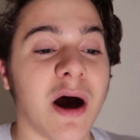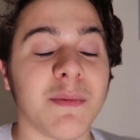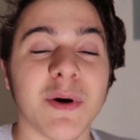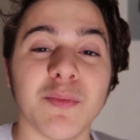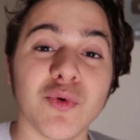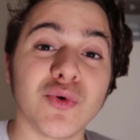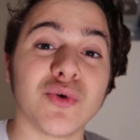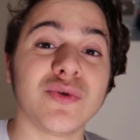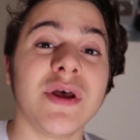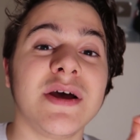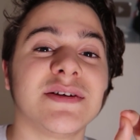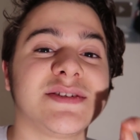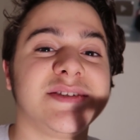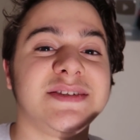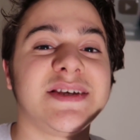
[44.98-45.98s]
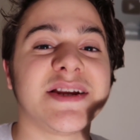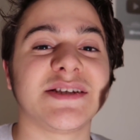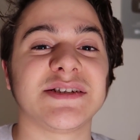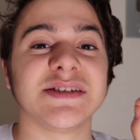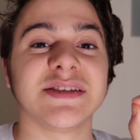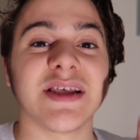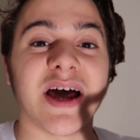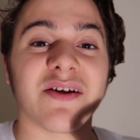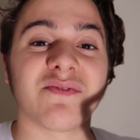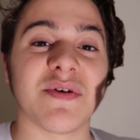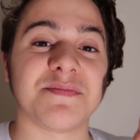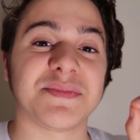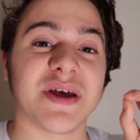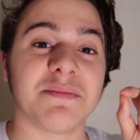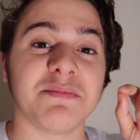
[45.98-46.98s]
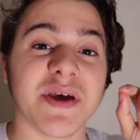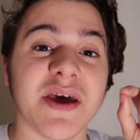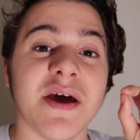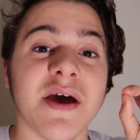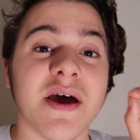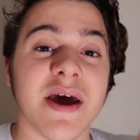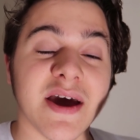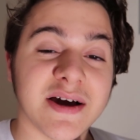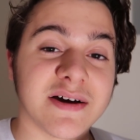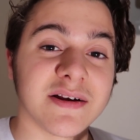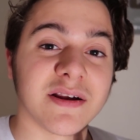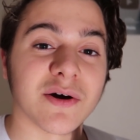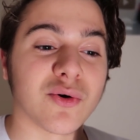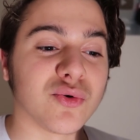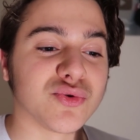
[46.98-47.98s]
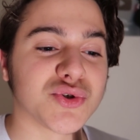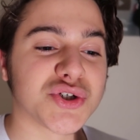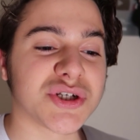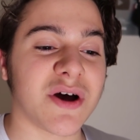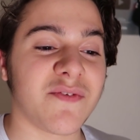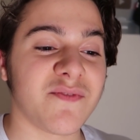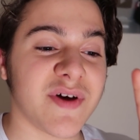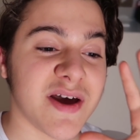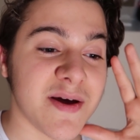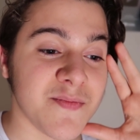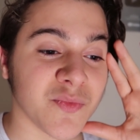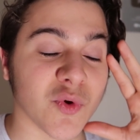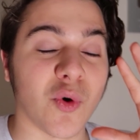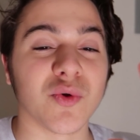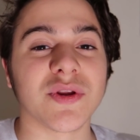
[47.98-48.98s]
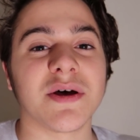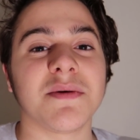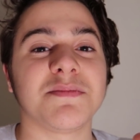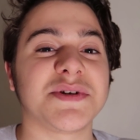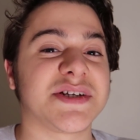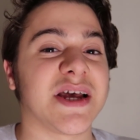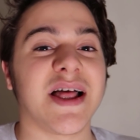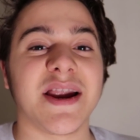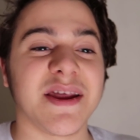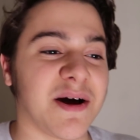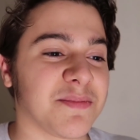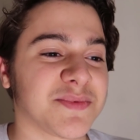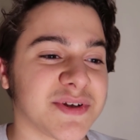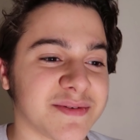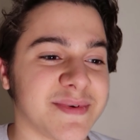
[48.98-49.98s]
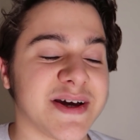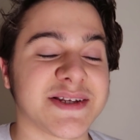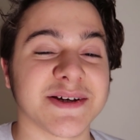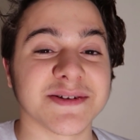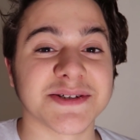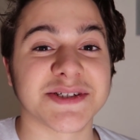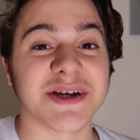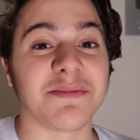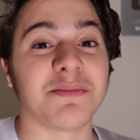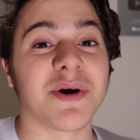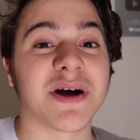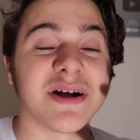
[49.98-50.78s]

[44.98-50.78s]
ama bugün sizler için Dark Web'ten bir bir hackerla konuşacağım ve ona bir şeyler yaptırmaya çalışacağım.